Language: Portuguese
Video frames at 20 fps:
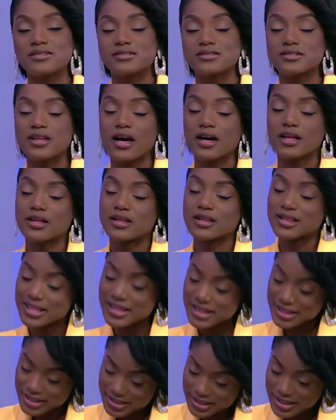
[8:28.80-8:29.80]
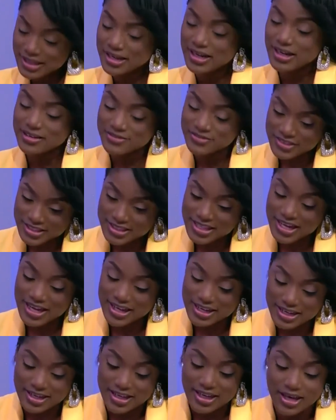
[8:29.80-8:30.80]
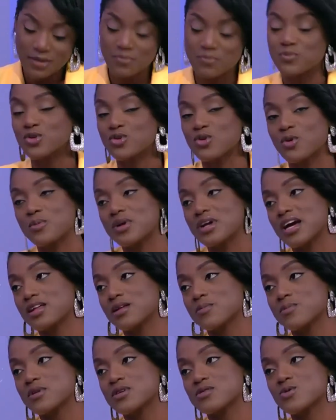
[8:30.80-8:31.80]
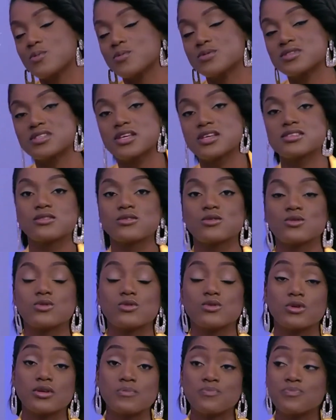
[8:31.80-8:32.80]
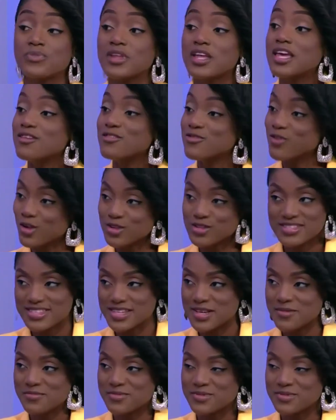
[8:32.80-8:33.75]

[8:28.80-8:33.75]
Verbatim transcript: na Clínica Videira Anguete. Muito obrigada pela sua presença, doutor, e volte sempre.